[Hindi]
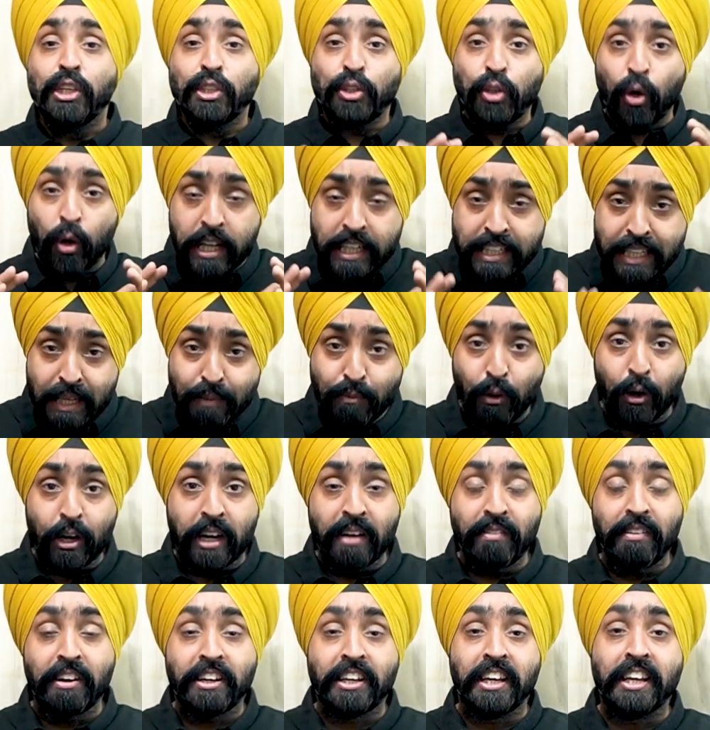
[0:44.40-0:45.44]
सो so, इसी
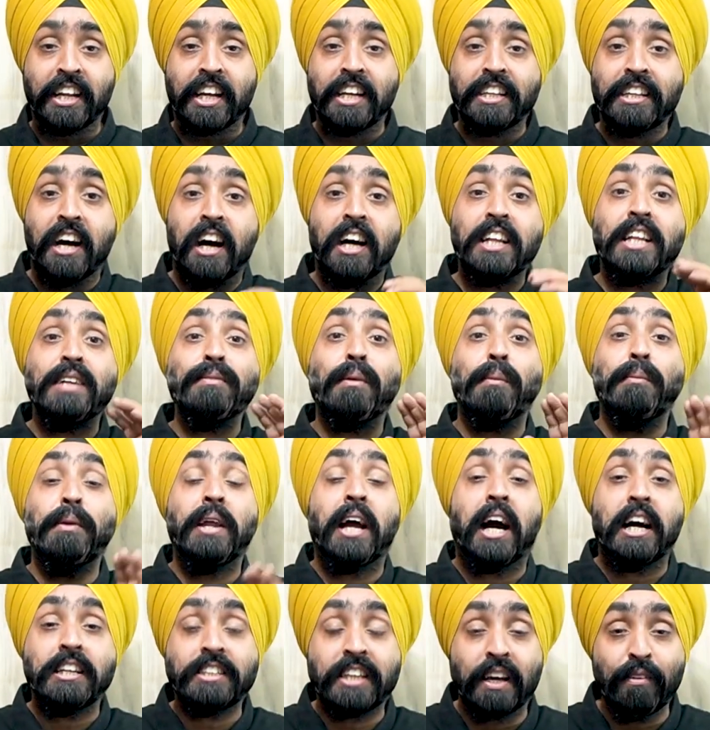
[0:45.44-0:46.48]
मोटिवेशन के साथ हम अपने
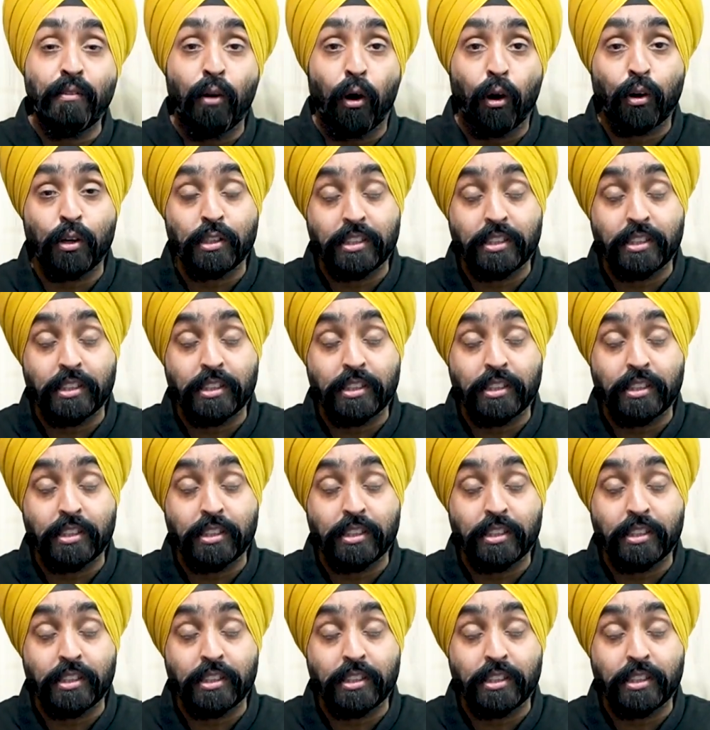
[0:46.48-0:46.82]
आज के ब्लॉग